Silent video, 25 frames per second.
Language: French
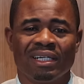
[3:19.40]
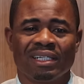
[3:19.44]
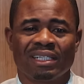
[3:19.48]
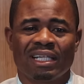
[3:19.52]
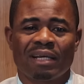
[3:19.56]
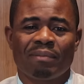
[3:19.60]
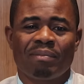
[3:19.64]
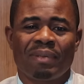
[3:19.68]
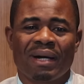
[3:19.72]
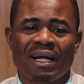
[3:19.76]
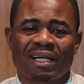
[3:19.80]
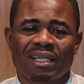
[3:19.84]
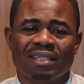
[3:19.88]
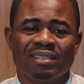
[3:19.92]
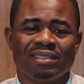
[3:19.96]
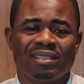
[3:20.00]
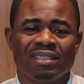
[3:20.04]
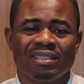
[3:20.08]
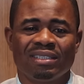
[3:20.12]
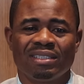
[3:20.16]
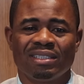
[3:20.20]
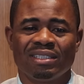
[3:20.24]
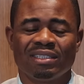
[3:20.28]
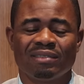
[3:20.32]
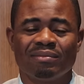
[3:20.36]
tes parents te
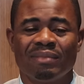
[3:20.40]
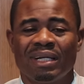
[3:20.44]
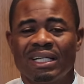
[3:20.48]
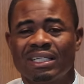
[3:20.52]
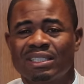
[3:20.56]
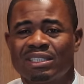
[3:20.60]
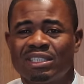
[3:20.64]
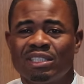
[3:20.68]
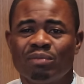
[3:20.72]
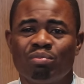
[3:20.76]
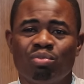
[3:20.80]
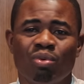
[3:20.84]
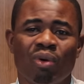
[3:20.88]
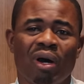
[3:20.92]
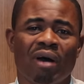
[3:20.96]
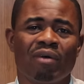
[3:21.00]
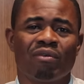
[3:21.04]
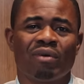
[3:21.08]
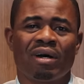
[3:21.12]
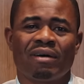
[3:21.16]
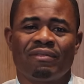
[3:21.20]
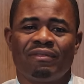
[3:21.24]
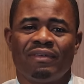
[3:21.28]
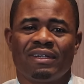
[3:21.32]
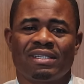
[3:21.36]
disent merci pour
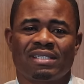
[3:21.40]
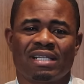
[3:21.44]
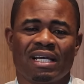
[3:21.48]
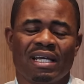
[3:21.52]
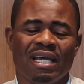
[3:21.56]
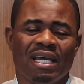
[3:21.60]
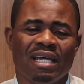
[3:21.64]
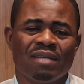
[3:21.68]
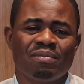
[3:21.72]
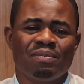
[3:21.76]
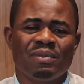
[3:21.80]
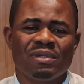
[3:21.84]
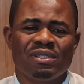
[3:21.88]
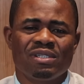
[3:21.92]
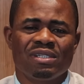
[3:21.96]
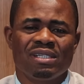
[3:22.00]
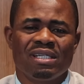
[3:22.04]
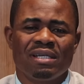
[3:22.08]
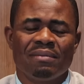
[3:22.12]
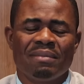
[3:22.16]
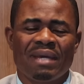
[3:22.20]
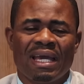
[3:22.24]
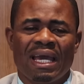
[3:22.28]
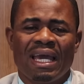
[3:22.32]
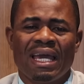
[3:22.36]
avoir fait ça. Et puis tu
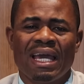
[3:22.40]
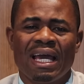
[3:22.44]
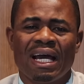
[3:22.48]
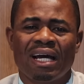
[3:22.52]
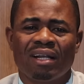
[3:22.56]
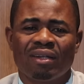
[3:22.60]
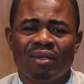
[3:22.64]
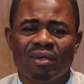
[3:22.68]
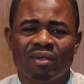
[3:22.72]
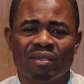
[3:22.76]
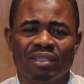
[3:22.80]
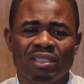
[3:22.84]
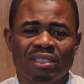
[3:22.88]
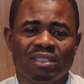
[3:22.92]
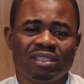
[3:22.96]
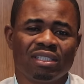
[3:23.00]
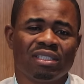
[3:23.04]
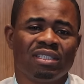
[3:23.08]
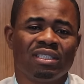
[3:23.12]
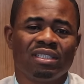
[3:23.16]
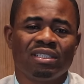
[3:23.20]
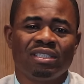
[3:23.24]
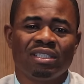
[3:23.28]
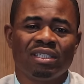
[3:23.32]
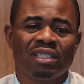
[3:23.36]
dis, mais et alors Ils te
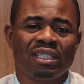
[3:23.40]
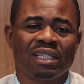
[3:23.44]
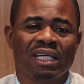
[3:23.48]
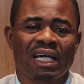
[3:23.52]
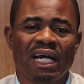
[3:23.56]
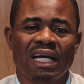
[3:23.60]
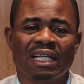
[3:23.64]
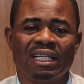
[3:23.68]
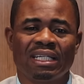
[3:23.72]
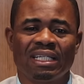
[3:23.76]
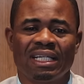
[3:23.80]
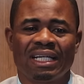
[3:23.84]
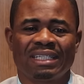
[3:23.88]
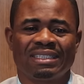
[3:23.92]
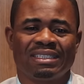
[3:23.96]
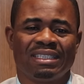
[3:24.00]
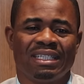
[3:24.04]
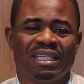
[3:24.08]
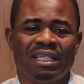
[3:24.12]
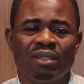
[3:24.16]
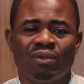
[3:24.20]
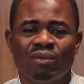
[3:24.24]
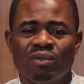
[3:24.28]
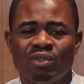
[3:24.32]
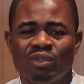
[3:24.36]
disent de regarder la
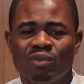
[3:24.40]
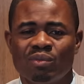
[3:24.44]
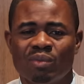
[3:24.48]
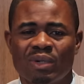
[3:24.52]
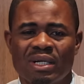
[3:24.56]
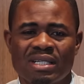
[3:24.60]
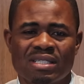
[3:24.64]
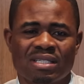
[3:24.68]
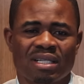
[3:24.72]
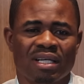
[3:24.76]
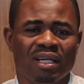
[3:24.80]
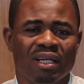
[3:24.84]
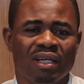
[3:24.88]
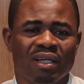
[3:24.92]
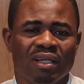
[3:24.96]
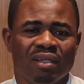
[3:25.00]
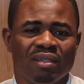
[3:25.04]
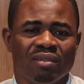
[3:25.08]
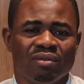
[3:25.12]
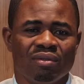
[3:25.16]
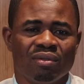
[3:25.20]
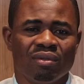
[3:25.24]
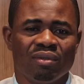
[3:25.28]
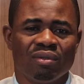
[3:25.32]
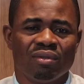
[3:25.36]
télé ou du moins
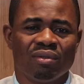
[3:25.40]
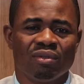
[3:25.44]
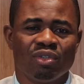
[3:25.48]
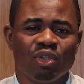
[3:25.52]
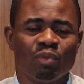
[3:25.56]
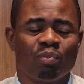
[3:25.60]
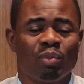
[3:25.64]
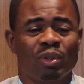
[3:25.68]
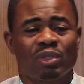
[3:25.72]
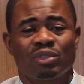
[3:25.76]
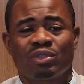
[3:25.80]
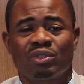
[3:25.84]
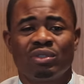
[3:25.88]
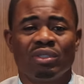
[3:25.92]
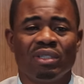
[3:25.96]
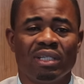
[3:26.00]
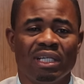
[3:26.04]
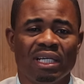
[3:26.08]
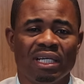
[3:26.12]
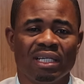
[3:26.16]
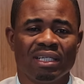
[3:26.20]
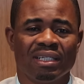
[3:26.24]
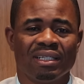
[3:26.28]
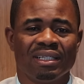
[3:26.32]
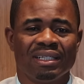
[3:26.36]
de, de
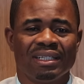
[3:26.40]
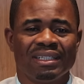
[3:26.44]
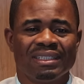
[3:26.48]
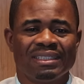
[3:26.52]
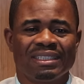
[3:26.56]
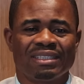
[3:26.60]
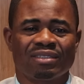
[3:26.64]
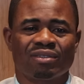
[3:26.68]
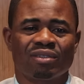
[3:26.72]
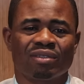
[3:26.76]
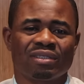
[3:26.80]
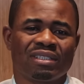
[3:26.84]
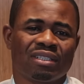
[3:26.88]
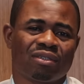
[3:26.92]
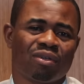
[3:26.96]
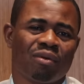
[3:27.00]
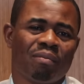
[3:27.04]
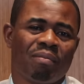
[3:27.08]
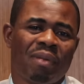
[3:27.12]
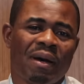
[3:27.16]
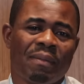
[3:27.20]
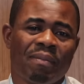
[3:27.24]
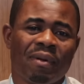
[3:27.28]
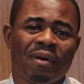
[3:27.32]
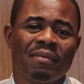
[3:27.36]
postuler. C'est
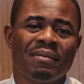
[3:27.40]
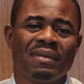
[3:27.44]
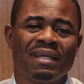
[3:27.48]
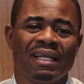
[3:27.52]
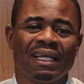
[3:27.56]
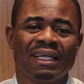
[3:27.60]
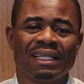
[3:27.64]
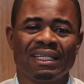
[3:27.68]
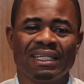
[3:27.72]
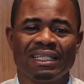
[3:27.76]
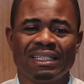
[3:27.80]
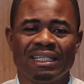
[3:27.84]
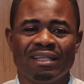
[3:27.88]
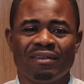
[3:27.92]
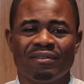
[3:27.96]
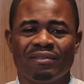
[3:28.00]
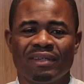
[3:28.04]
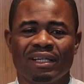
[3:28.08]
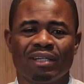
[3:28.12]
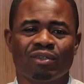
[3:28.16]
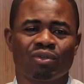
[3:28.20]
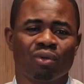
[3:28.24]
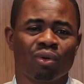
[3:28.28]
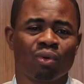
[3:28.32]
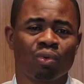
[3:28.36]
ton papa maintenant qui
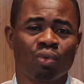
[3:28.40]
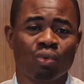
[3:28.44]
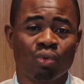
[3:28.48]
devient ton